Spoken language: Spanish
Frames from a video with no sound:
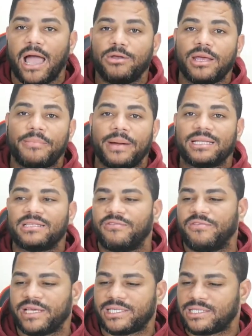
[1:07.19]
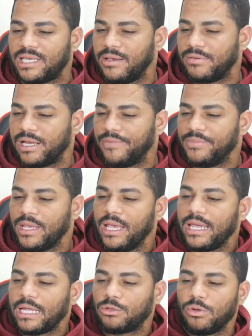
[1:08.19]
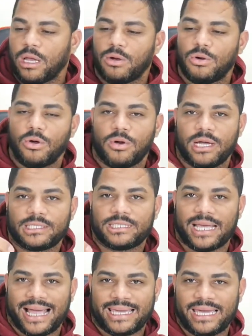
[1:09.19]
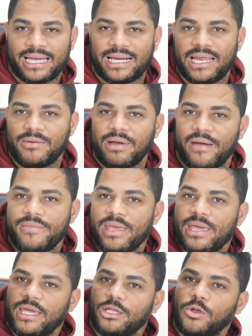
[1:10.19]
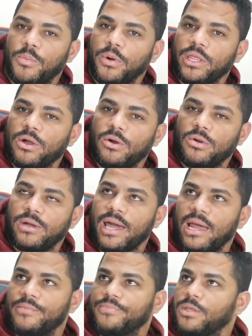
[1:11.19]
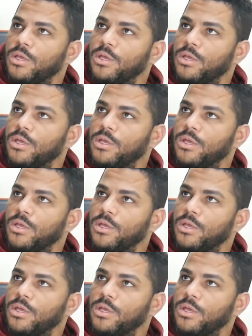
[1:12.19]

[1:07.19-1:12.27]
Hay una parte flexible que tú la colocas aquí arriba y tú puedes colocar